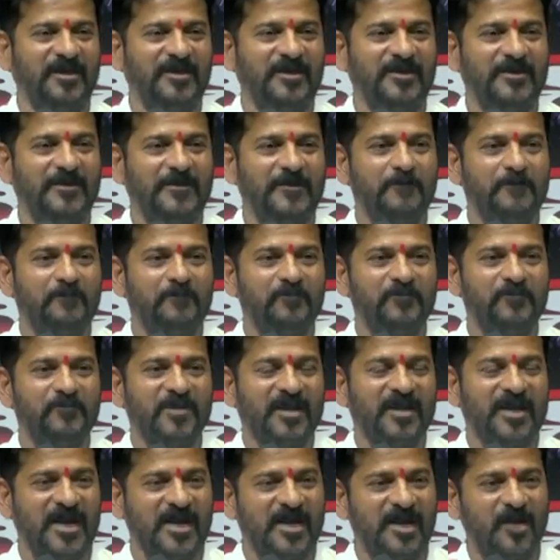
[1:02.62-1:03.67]
చెప్పి
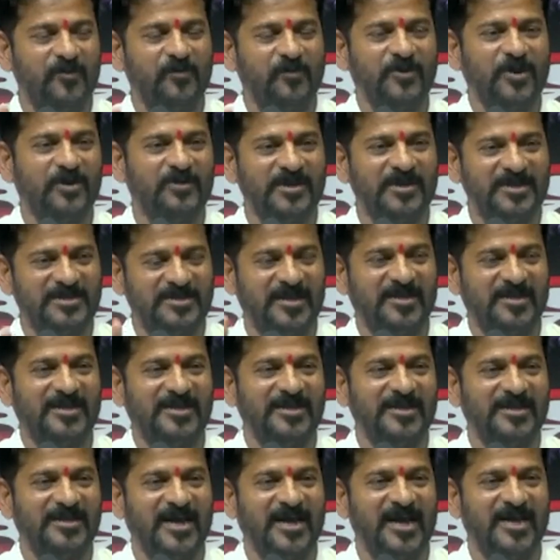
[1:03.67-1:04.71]
గంగపురం కిషన్
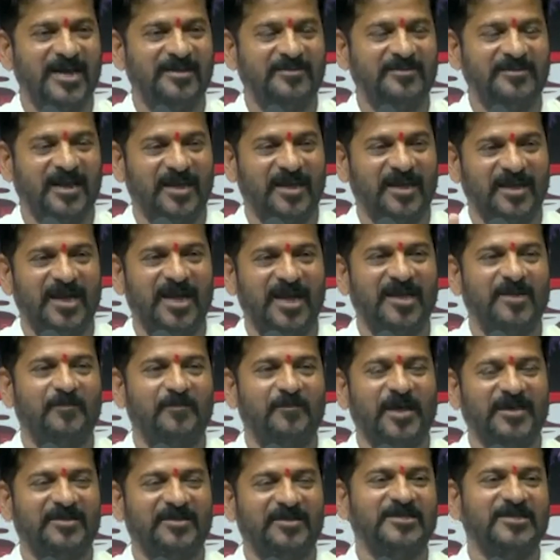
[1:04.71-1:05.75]
రెడ్డి గారి తెలంగాణ
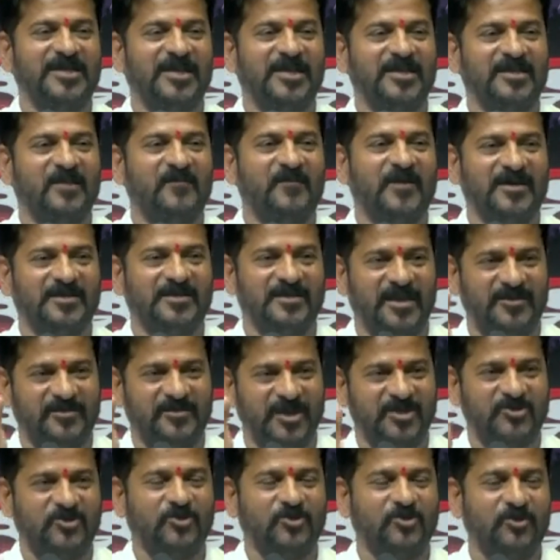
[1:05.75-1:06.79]
భారతీయ జనతా పార్టీ
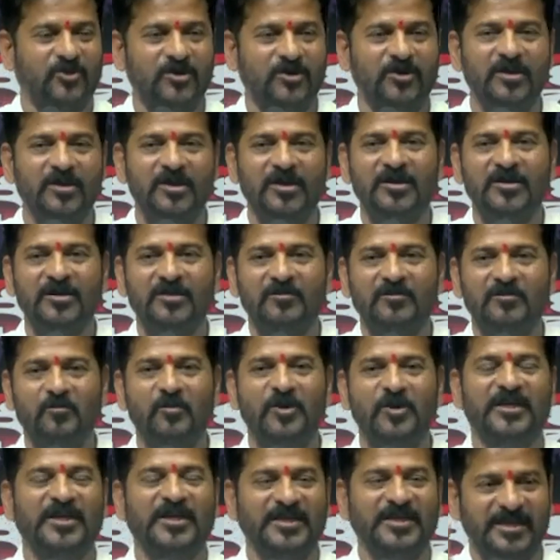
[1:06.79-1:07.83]
అధ్యక్షుడు
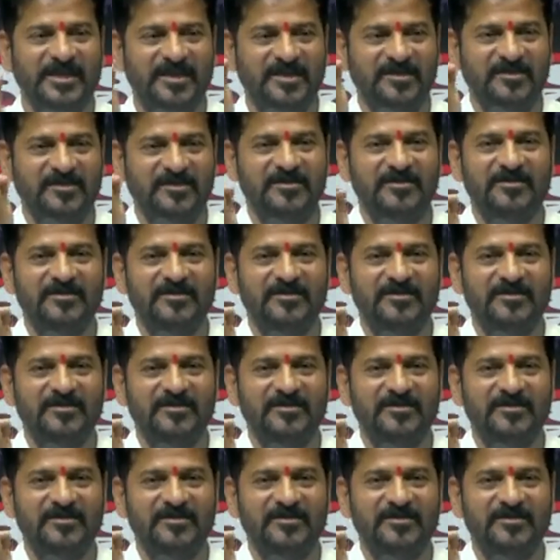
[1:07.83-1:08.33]
మొదటి